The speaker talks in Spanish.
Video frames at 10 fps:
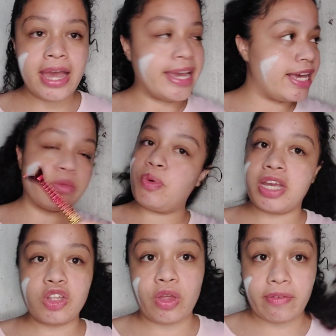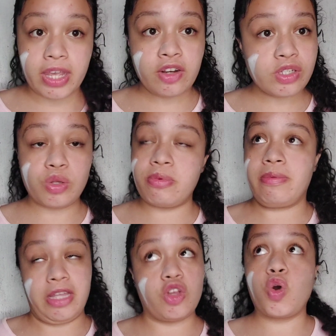Y es porque todavía no estoy
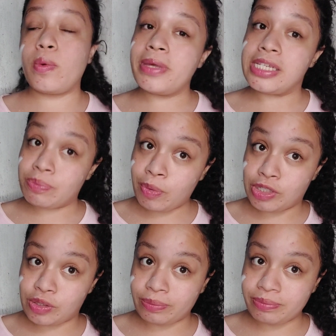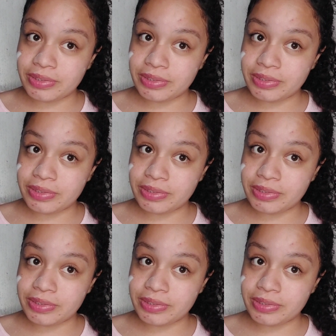viviendo con mi esposo.